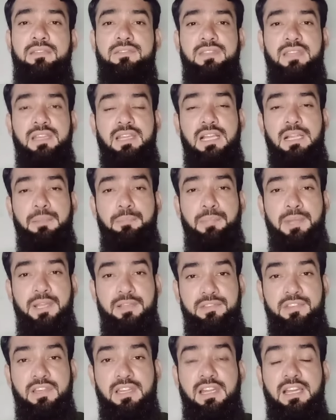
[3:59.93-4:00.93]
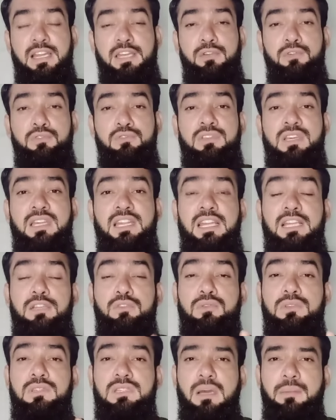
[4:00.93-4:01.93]
सिंगल पिक्चर अगर यूज़ करेंगे
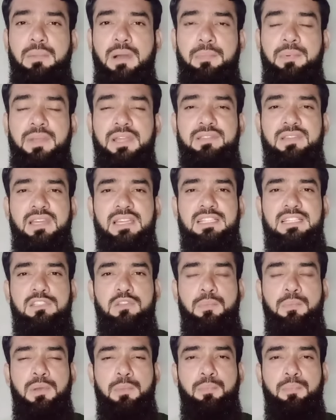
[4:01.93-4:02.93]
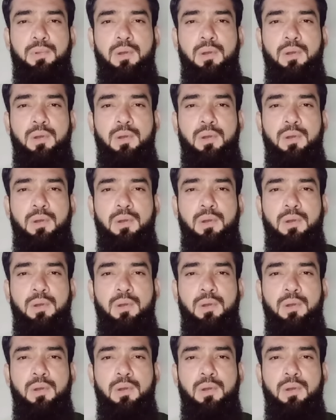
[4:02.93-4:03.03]
तो तब आपके चैनल्स के ऊपर